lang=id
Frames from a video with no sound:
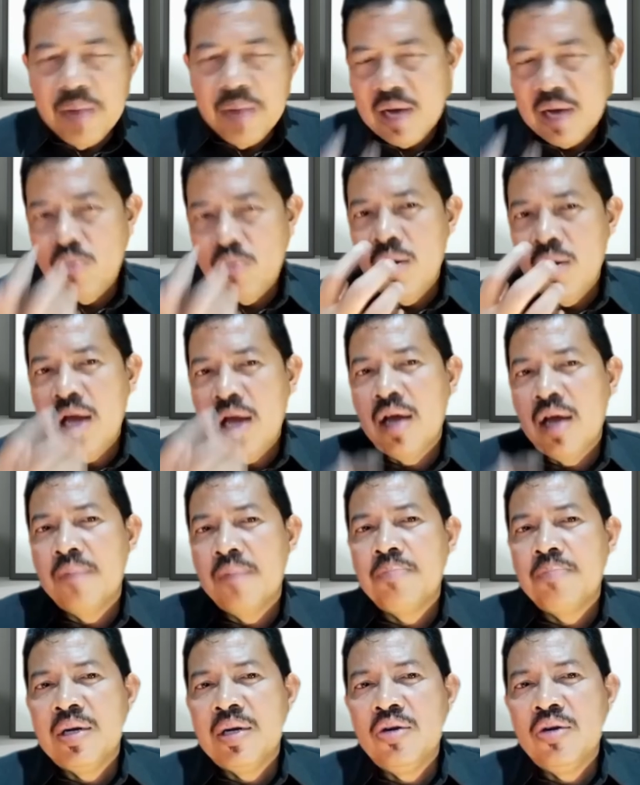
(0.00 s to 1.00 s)
barulah
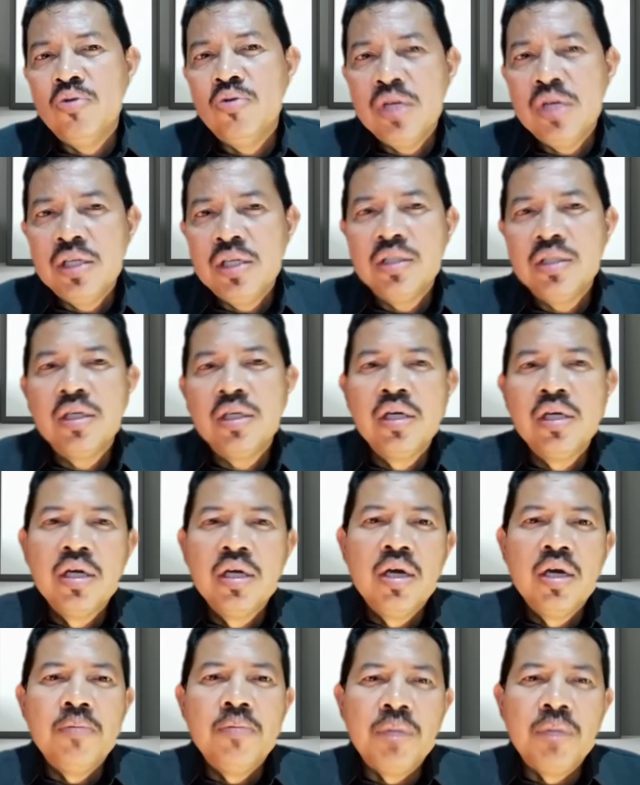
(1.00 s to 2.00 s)
penulis
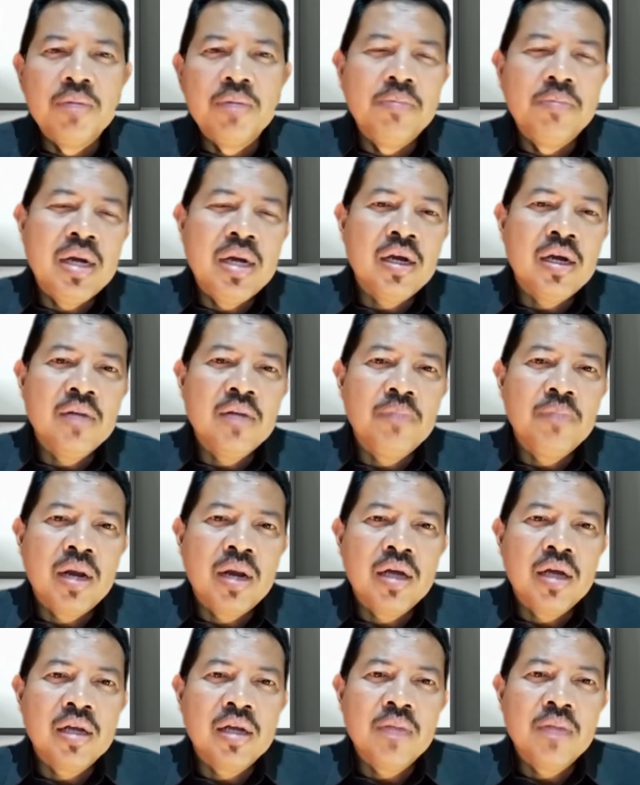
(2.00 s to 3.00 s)
mengembangkan
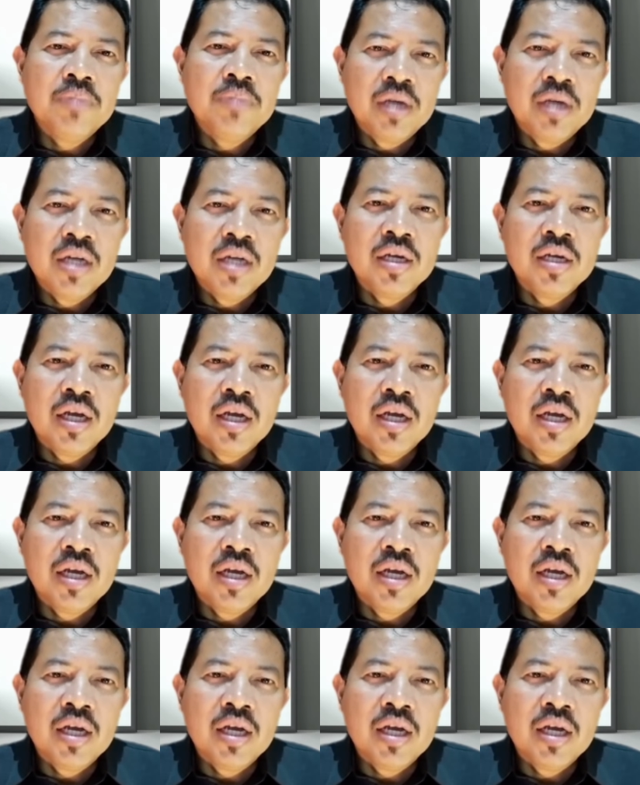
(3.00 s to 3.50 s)
paragraf dengan